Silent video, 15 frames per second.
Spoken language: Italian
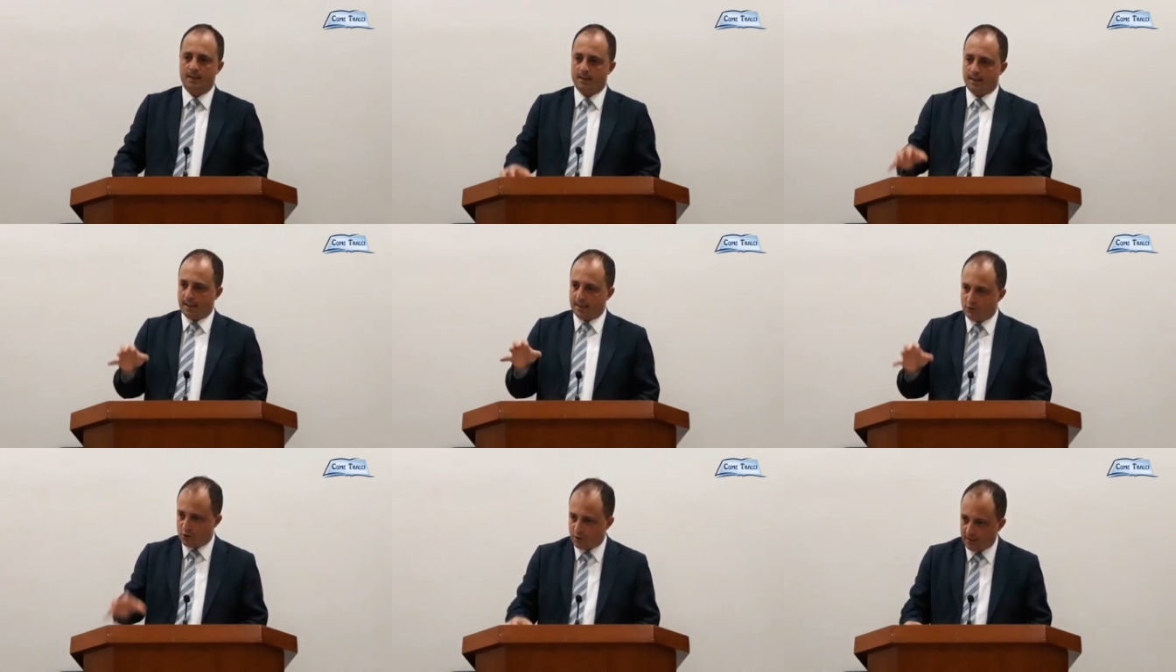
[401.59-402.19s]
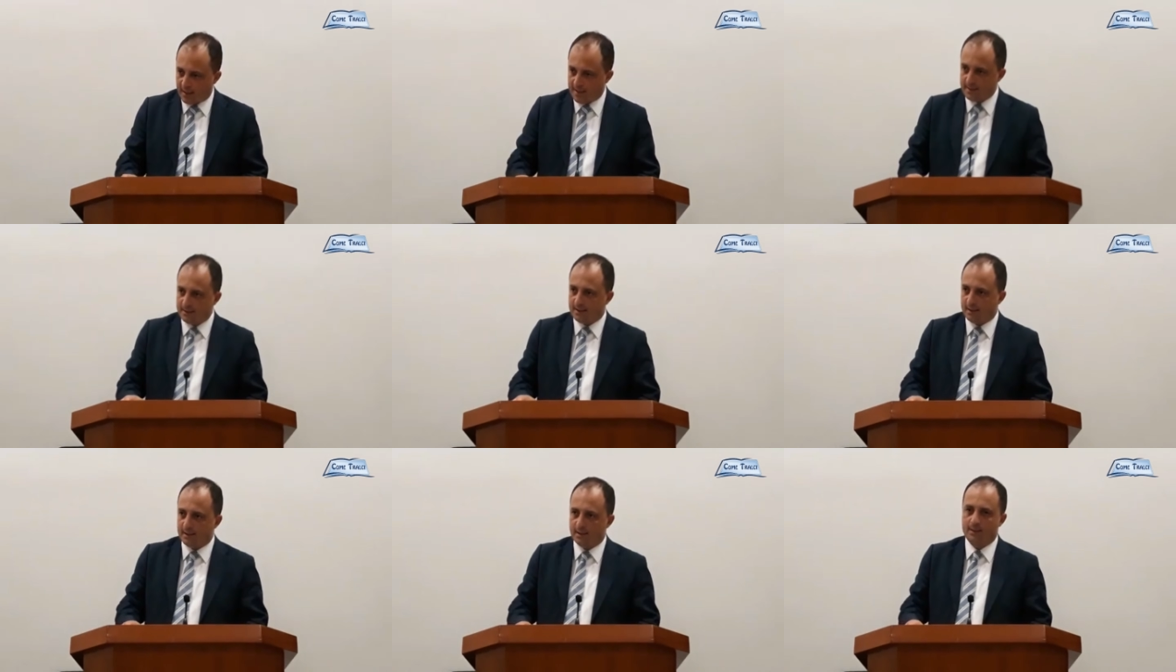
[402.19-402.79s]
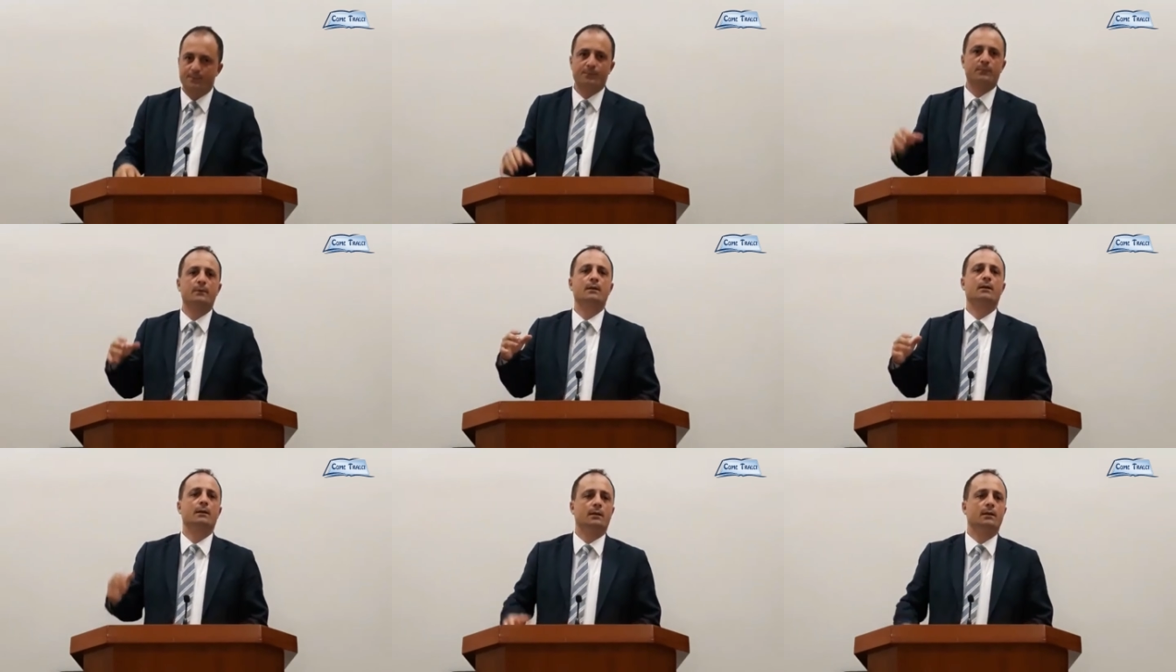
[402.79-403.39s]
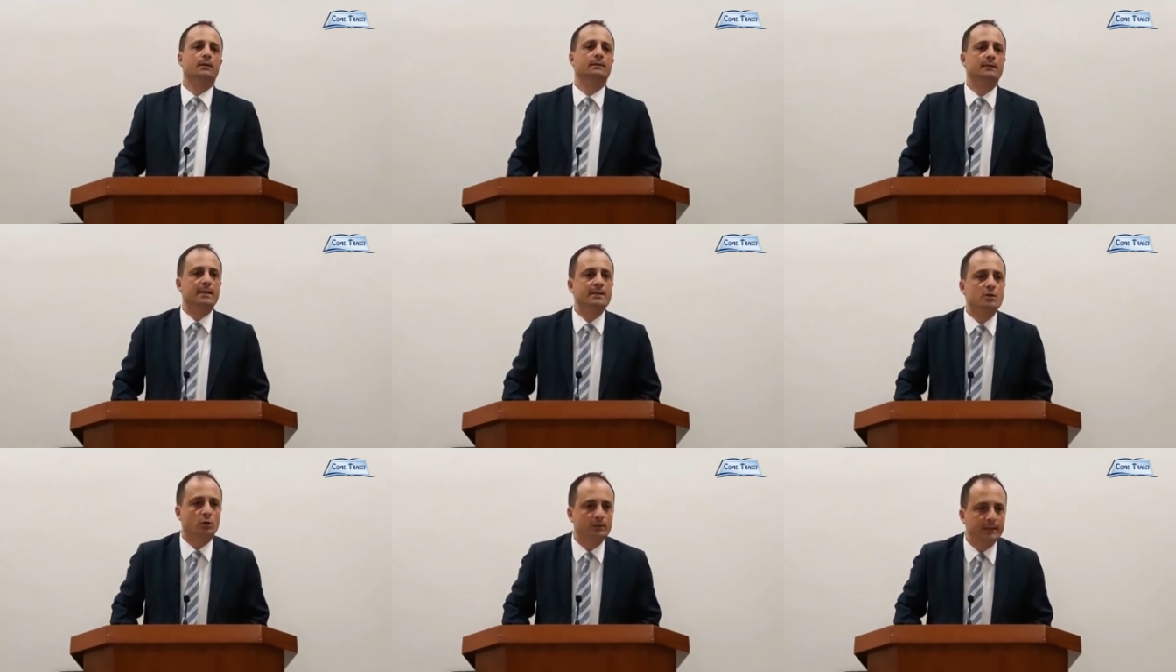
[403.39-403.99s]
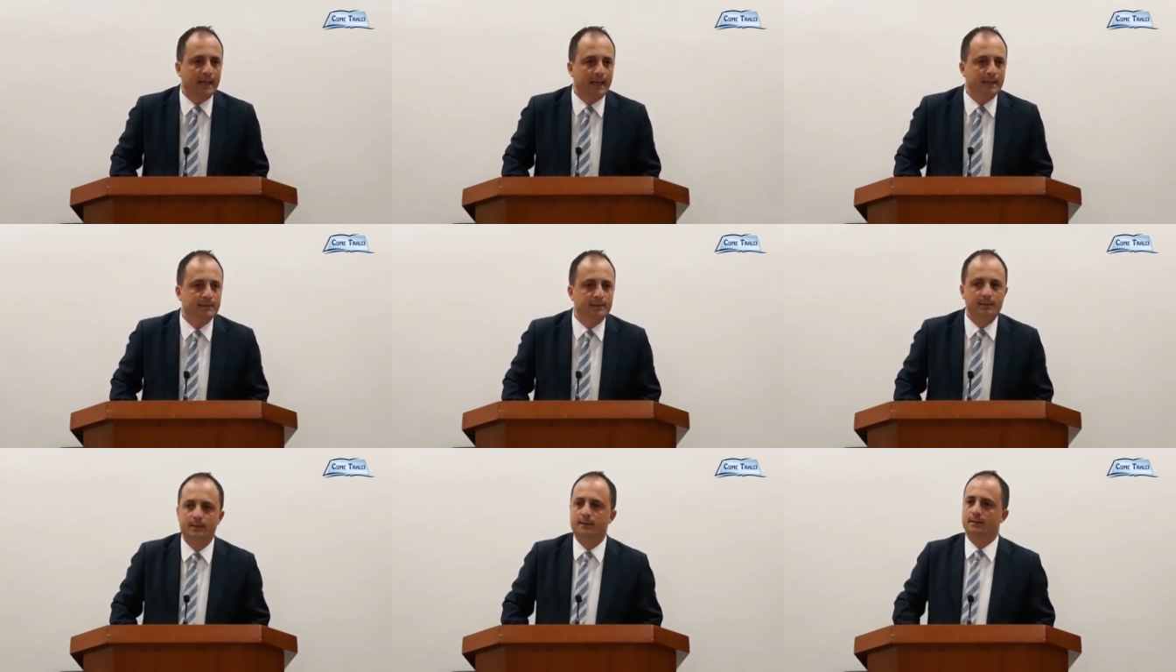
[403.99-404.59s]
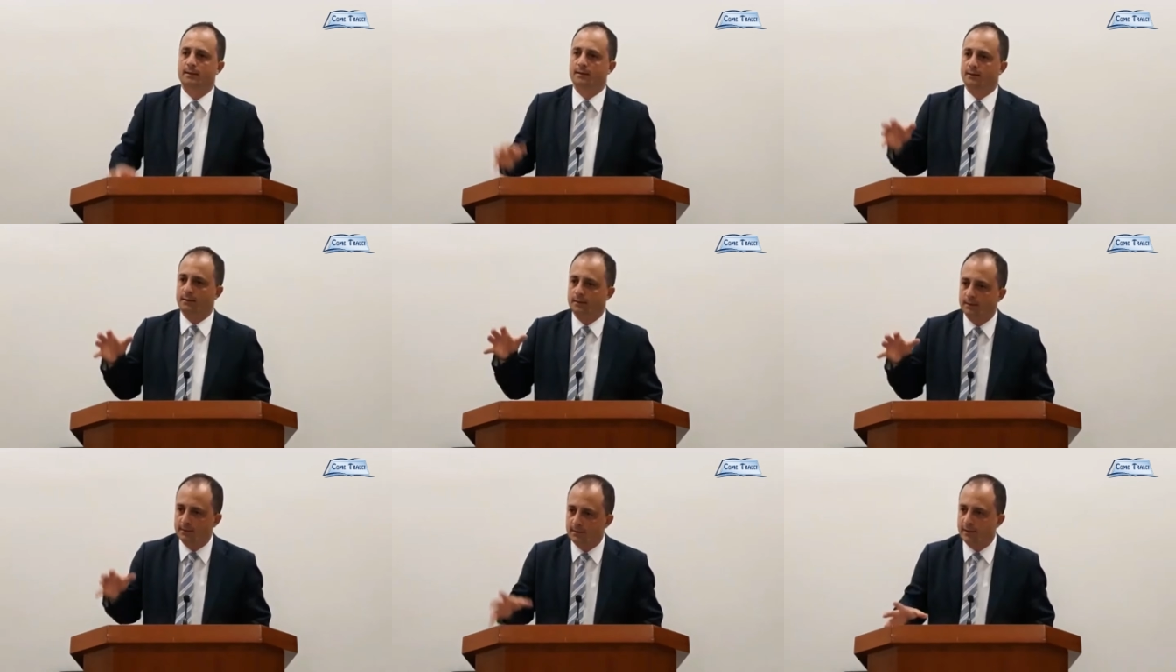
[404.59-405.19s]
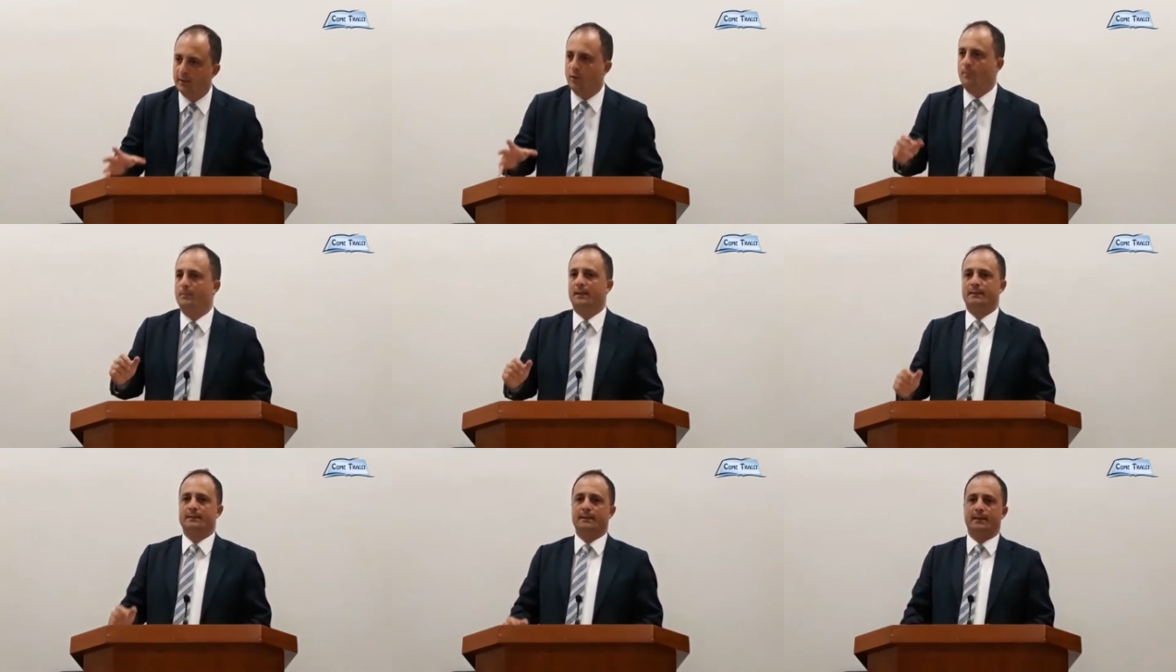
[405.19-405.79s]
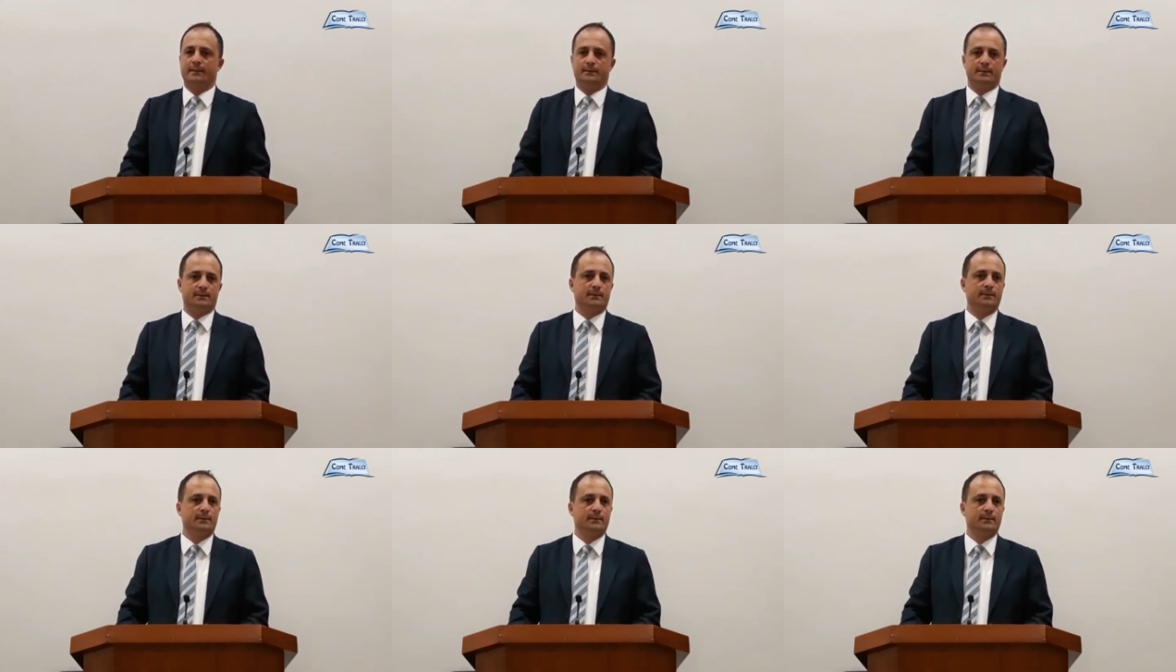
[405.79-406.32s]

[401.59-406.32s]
che ci rende dei soldati, dei combattenti,